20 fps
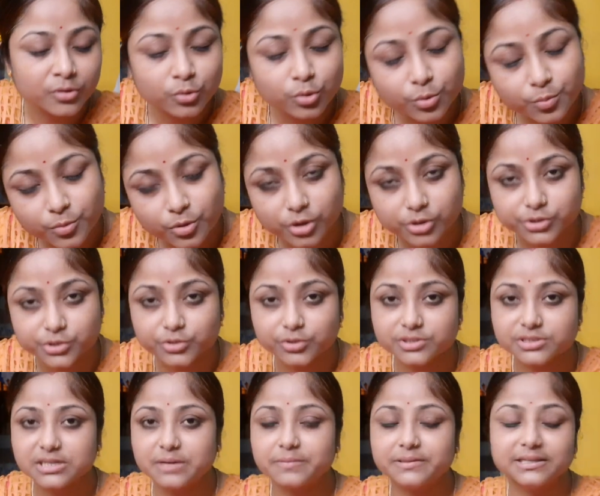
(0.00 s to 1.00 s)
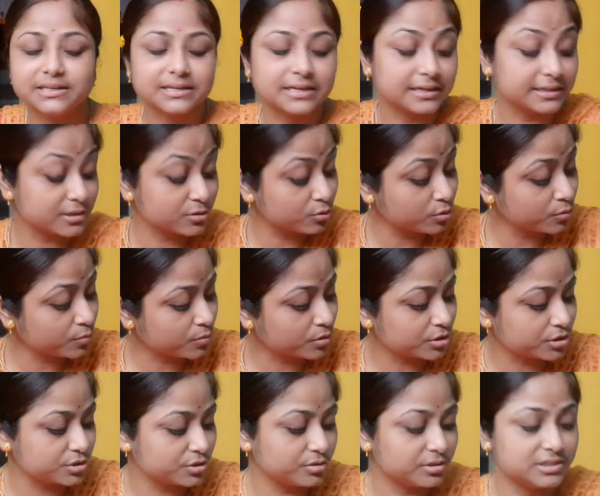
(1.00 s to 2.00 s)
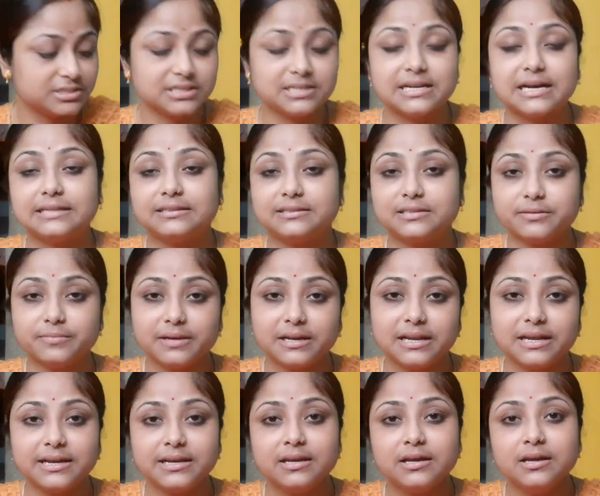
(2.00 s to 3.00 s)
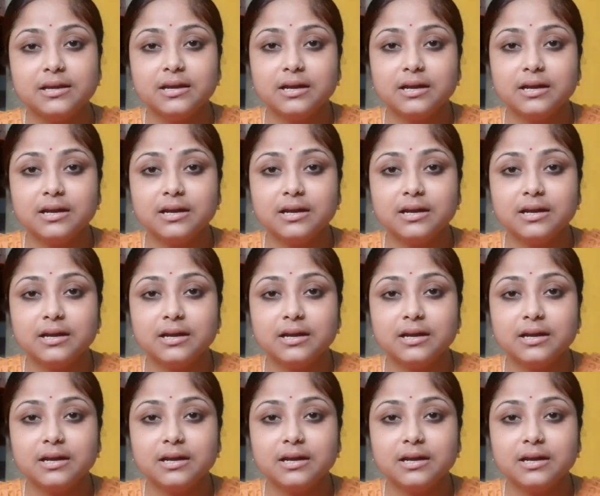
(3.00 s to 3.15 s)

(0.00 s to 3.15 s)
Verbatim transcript: খুব কষ্ট হয়েছে আমাদের কালকে খুব কষ্ট হয়েছে রাত্রেবেলায়